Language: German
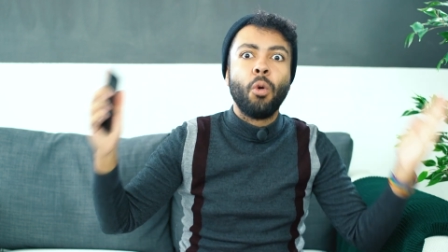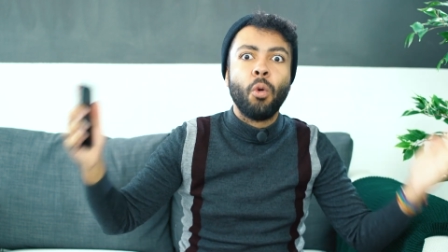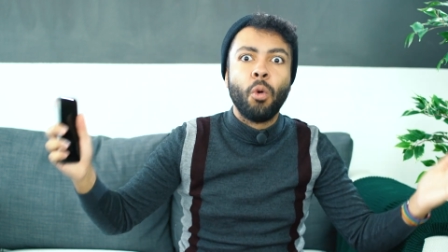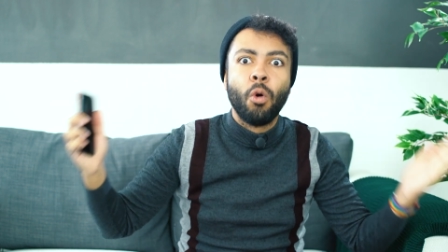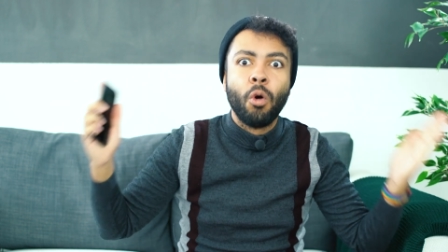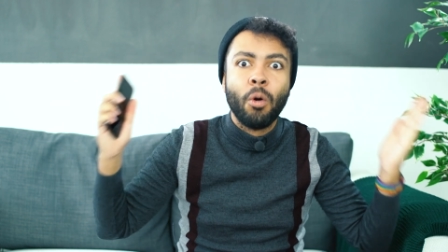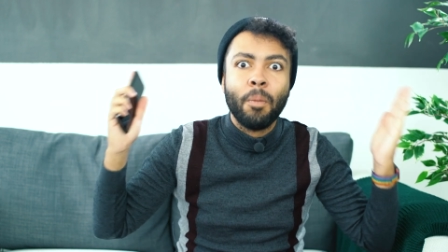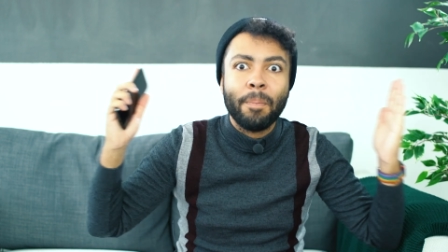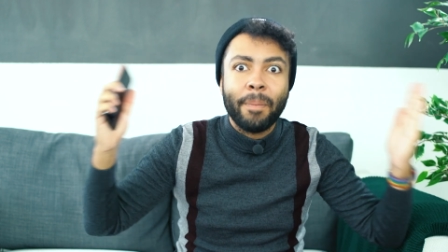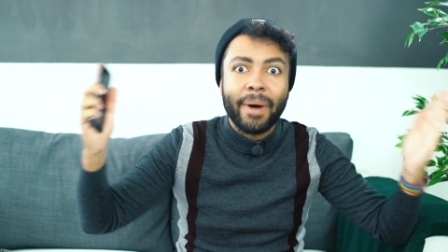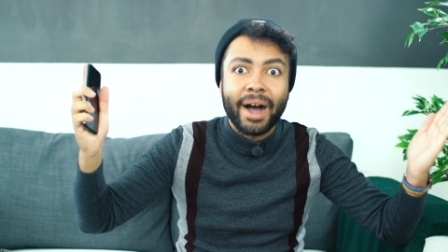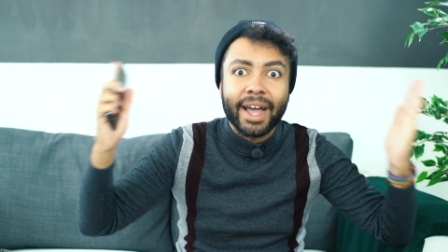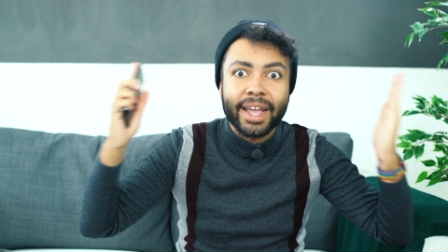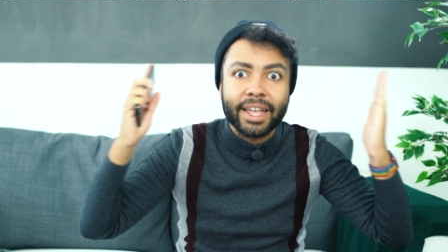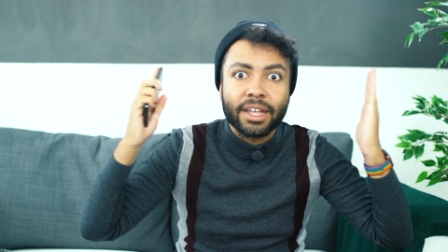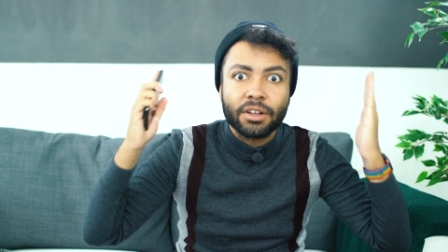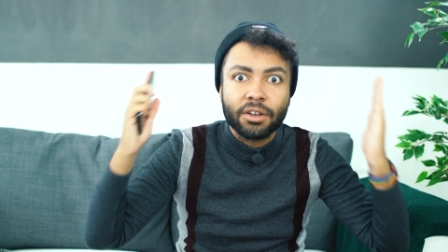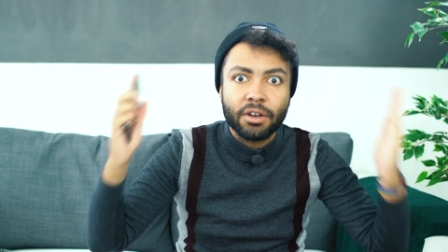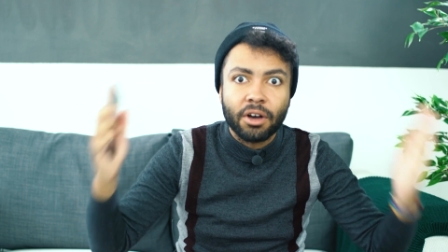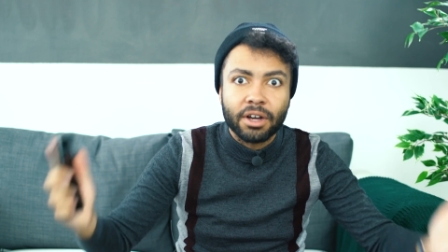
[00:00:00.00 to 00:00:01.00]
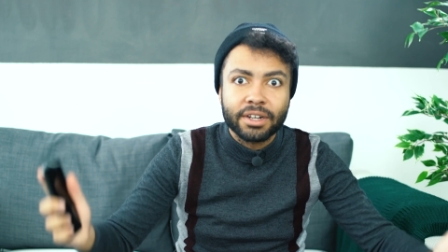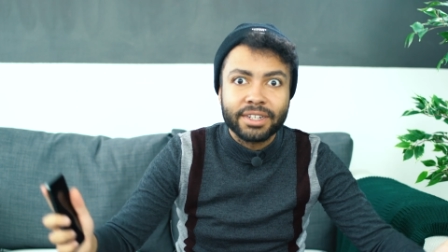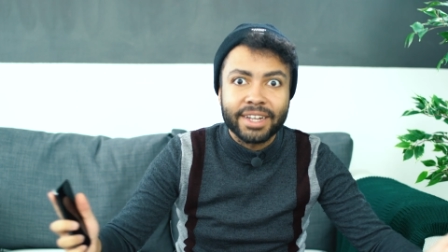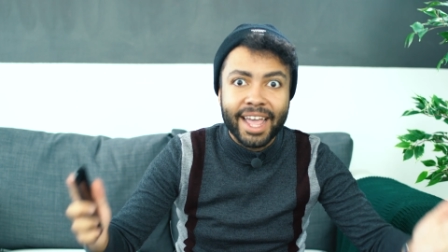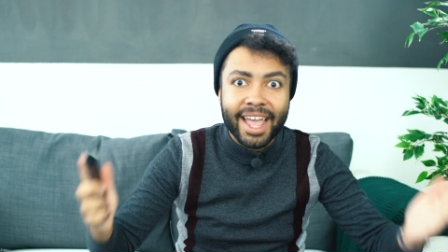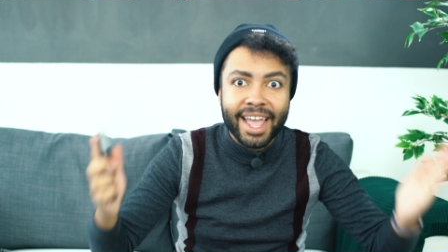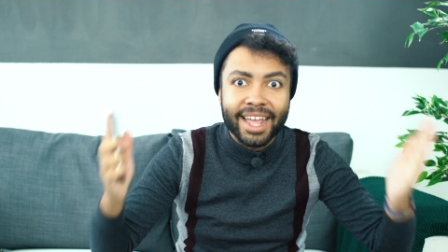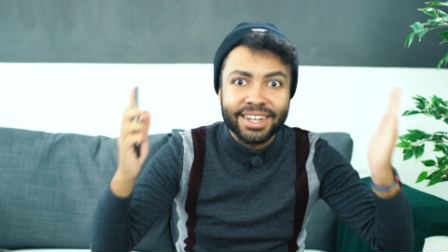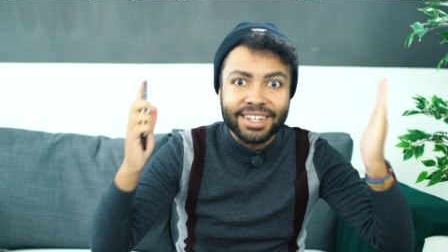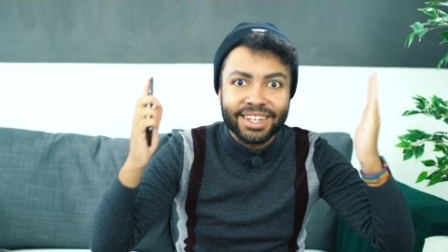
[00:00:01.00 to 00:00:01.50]
oh mein Gott,
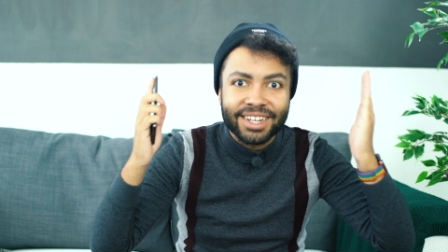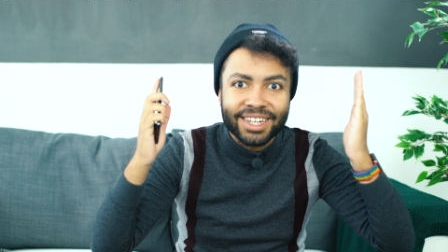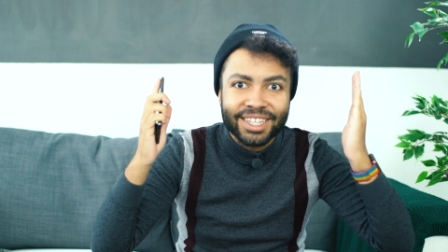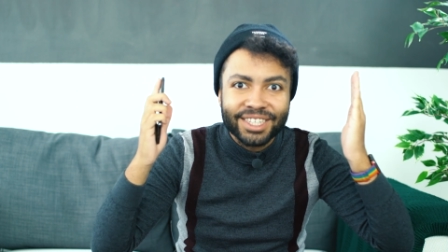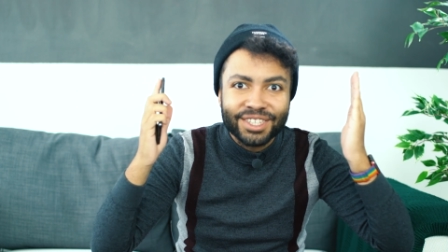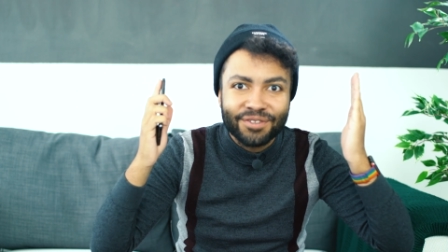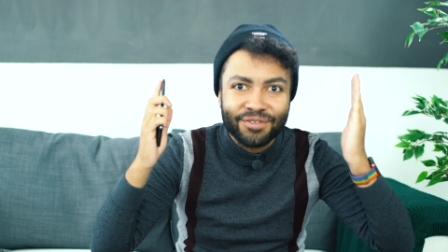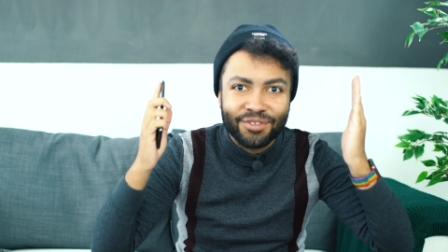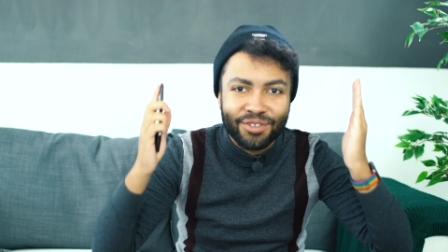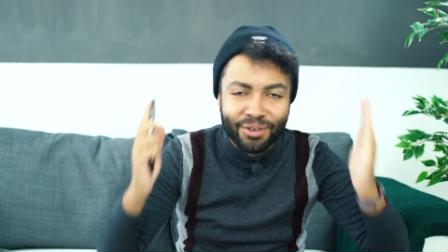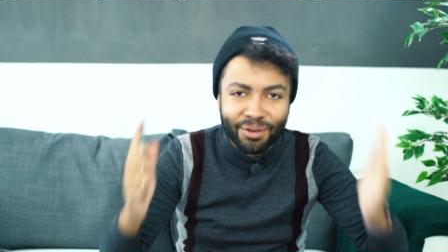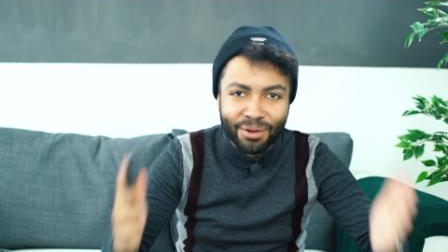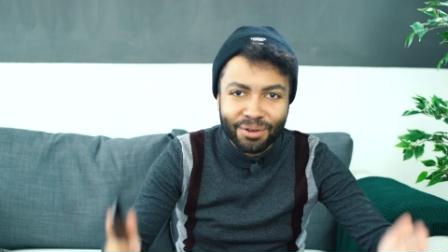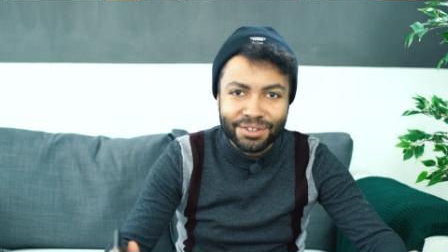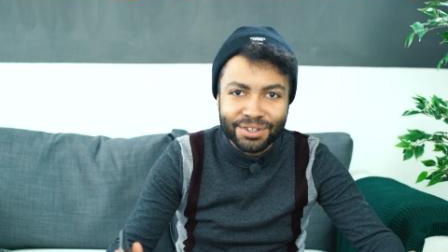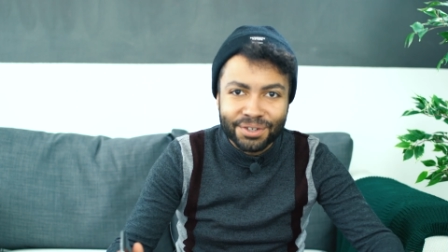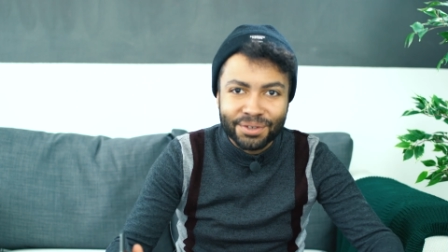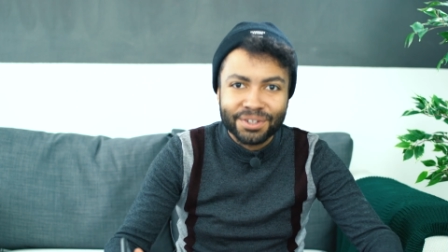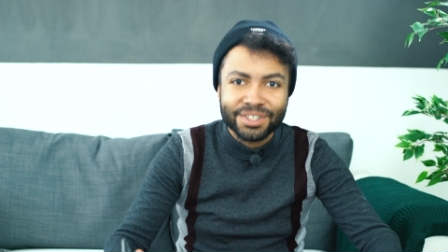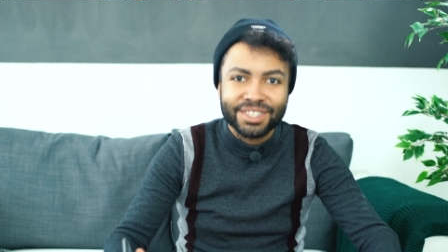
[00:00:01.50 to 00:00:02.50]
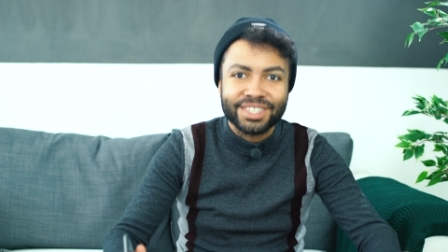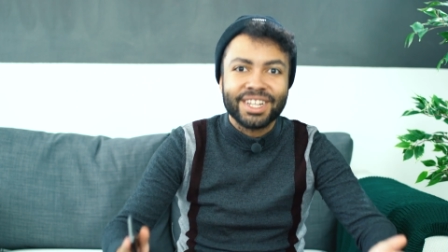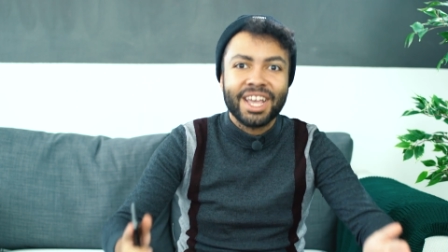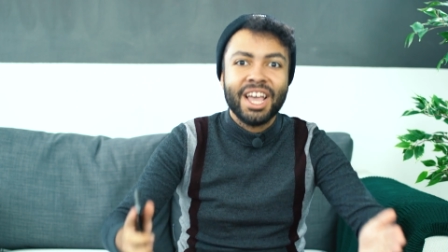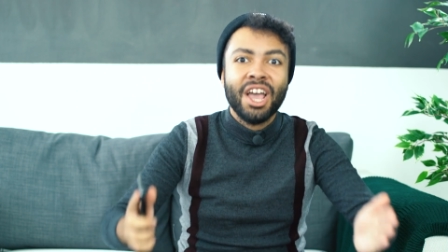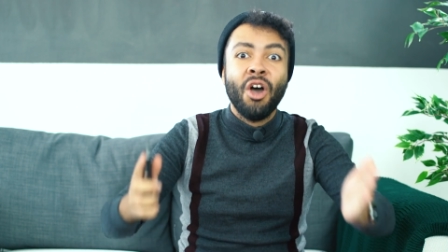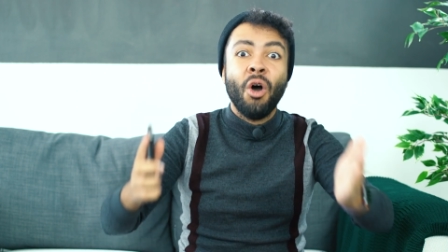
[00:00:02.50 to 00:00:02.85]
endlich Fotos